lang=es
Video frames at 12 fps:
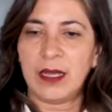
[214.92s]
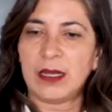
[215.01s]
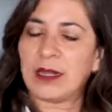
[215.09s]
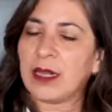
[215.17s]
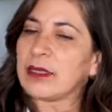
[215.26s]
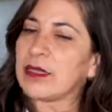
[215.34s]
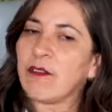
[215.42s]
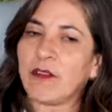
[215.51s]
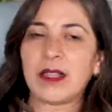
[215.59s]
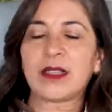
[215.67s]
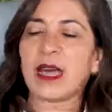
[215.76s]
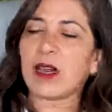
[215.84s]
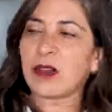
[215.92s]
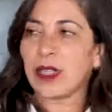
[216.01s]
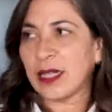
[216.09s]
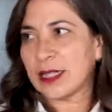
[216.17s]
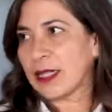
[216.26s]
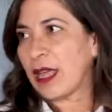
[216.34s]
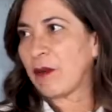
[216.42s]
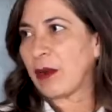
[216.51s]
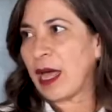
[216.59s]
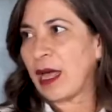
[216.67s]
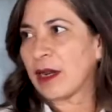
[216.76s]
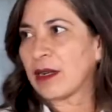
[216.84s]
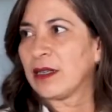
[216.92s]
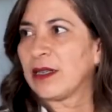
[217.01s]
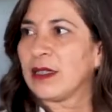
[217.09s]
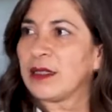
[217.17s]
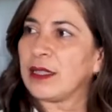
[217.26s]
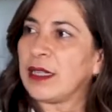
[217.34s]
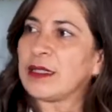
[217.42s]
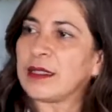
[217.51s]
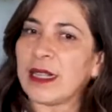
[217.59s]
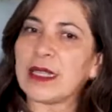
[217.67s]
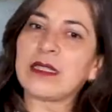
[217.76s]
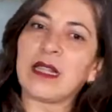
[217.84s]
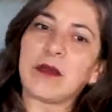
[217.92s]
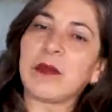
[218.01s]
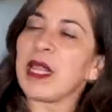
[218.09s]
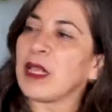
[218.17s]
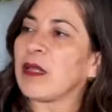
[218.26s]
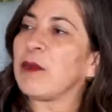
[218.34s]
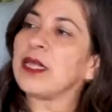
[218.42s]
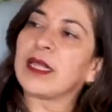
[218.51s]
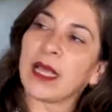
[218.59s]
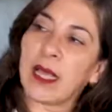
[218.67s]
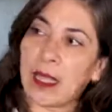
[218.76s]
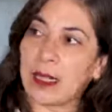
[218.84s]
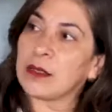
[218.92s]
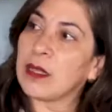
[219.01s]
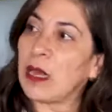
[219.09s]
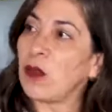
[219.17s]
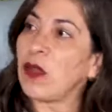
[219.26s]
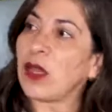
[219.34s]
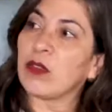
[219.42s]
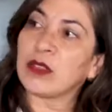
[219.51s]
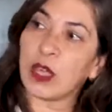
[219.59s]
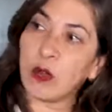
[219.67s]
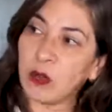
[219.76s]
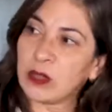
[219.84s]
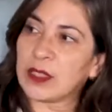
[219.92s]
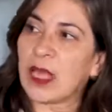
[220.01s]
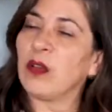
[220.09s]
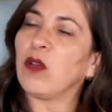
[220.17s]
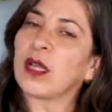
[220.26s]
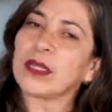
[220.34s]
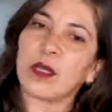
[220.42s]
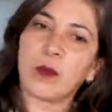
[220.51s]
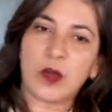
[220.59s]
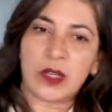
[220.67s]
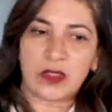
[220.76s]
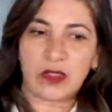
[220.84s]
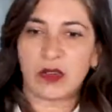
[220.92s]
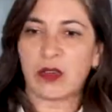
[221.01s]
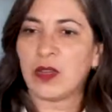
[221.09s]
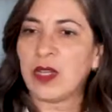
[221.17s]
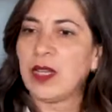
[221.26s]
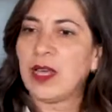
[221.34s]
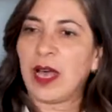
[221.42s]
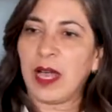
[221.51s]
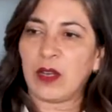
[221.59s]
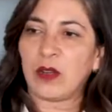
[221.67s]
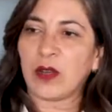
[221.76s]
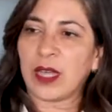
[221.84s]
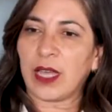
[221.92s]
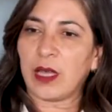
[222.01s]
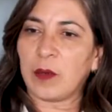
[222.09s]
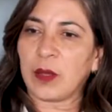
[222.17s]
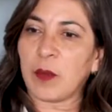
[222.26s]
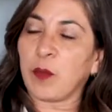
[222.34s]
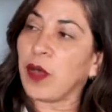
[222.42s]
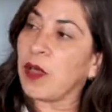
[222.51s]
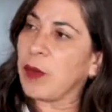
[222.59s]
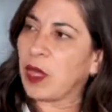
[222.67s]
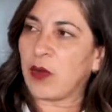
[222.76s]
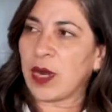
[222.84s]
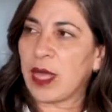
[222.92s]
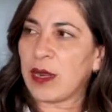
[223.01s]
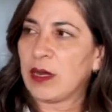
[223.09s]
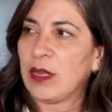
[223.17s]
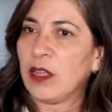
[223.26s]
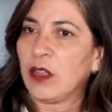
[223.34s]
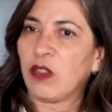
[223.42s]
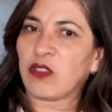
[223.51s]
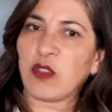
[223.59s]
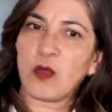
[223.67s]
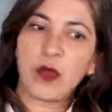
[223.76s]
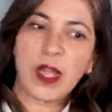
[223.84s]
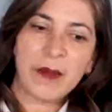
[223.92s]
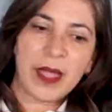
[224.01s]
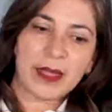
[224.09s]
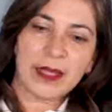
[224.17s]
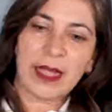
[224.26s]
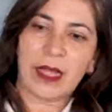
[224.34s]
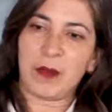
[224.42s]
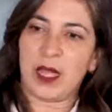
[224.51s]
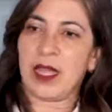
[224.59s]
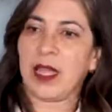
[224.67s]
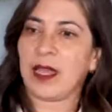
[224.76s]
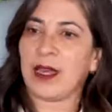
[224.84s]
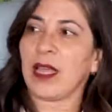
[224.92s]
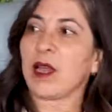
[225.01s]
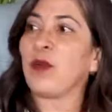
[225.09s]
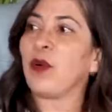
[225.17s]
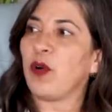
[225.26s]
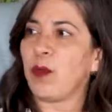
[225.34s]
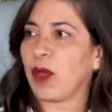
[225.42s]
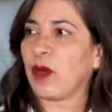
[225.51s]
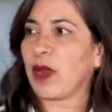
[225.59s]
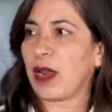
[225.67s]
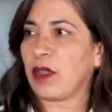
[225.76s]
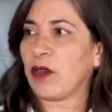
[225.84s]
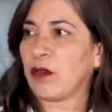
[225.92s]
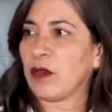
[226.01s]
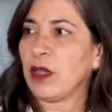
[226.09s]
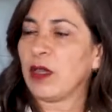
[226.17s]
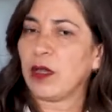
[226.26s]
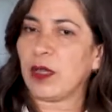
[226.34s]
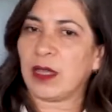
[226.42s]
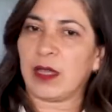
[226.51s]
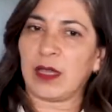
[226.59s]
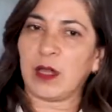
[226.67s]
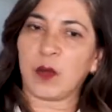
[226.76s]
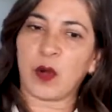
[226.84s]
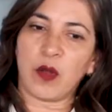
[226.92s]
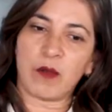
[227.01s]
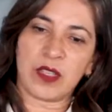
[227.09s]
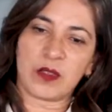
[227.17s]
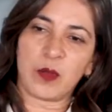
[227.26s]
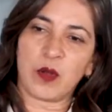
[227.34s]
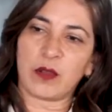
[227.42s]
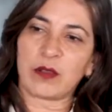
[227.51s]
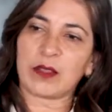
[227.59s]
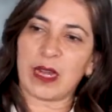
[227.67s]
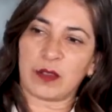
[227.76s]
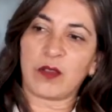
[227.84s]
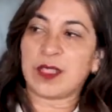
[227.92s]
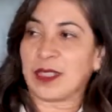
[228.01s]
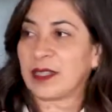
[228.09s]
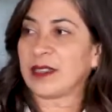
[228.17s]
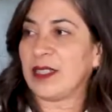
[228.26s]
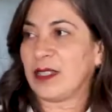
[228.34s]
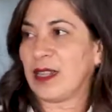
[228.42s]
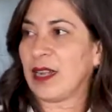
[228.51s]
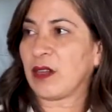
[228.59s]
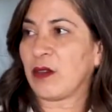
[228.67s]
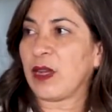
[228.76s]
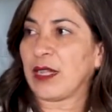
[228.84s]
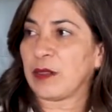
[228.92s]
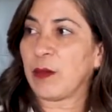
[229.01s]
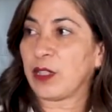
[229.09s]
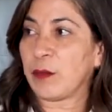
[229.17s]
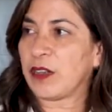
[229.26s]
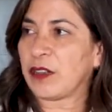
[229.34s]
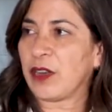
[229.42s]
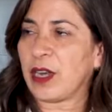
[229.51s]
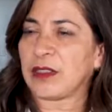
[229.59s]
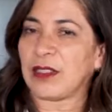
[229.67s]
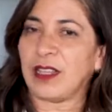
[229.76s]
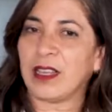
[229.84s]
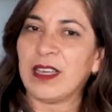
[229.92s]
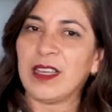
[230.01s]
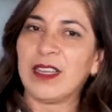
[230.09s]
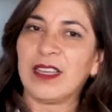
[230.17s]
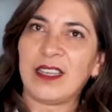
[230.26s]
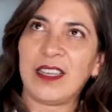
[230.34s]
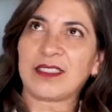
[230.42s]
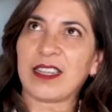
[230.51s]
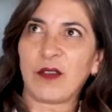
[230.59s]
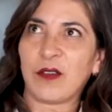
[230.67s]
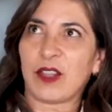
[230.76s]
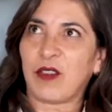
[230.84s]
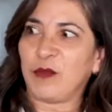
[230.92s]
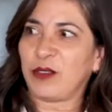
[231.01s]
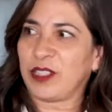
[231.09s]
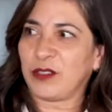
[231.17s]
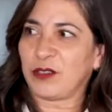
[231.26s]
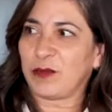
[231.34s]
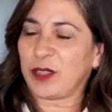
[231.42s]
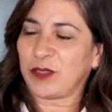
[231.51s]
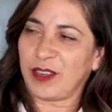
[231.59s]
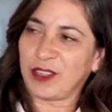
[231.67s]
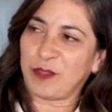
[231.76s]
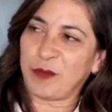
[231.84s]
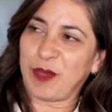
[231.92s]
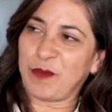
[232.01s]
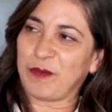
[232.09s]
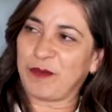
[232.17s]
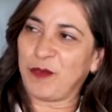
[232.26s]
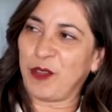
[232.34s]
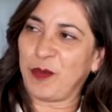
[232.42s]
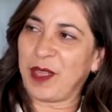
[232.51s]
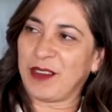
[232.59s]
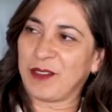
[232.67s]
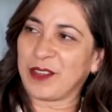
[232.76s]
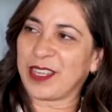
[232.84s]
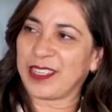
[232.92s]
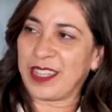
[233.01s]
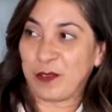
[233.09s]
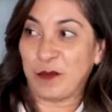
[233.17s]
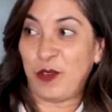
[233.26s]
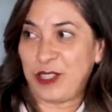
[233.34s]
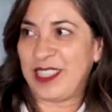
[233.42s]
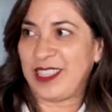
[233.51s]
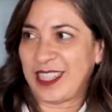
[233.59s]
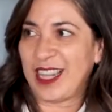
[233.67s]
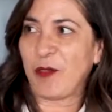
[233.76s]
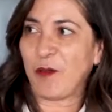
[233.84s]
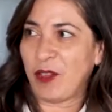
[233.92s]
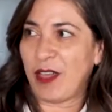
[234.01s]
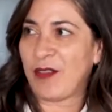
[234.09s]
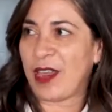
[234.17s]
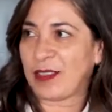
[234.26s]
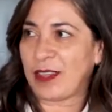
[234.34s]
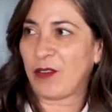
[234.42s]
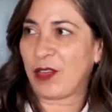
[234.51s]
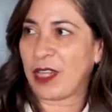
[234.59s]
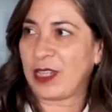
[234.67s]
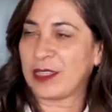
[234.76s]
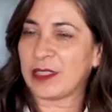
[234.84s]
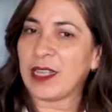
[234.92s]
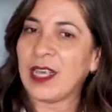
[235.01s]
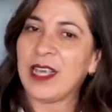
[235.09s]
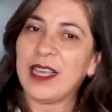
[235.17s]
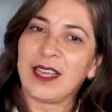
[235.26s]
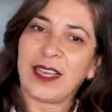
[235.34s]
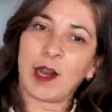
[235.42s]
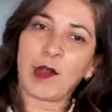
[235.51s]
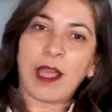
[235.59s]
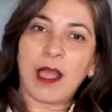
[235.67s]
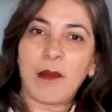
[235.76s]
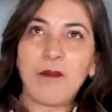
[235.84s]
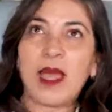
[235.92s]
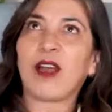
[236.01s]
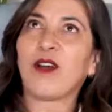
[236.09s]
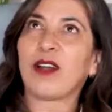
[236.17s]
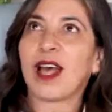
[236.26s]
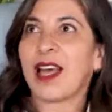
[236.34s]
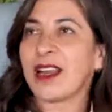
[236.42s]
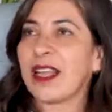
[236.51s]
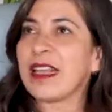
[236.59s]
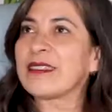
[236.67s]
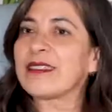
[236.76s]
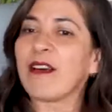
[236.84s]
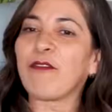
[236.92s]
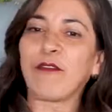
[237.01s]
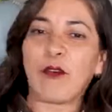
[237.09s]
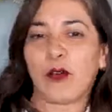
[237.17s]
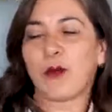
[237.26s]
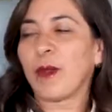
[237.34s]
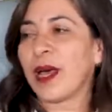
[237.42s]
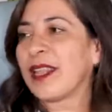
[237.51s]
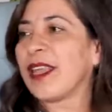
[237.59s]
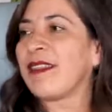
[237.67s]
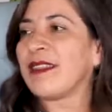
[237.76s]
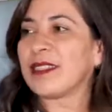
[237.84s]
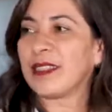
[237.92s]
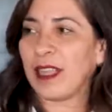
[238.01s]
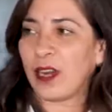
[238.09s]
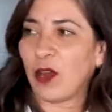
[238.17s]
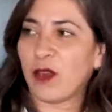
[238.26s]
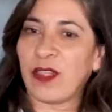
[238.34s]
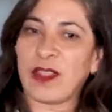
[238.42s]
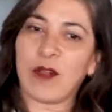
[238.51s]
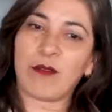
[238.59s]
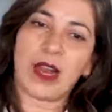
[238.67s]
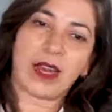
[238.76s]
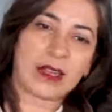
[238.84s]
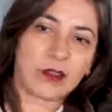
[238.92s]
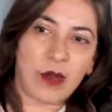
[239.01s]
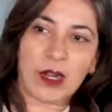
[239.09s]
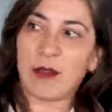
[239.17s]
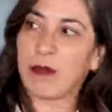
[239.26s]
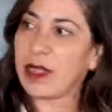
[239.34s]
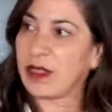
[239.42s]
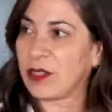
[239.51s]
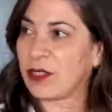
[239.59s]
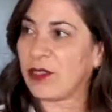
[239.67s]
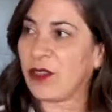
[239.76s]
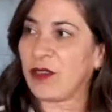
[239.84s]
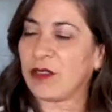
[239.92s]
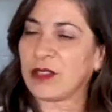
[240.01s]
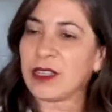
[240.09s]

tienes que enfrentarlo, tienes que hablar, tienes que decir inmediatamente qué es algo que no te gusta, algo que te molestó, algo que, puede mejorar. Yo soy muy abierta a que me digan en qué puedo mejorar yo eh, y por lo mismo trato de ser sincera con las demás personas y, y es algo que no muchas personas toman muy bien, ¿no? Que seas muy sincera y muy abierta en lo que dices. Creo que mejorar esa forma de decirlo, de dar una retroalimentación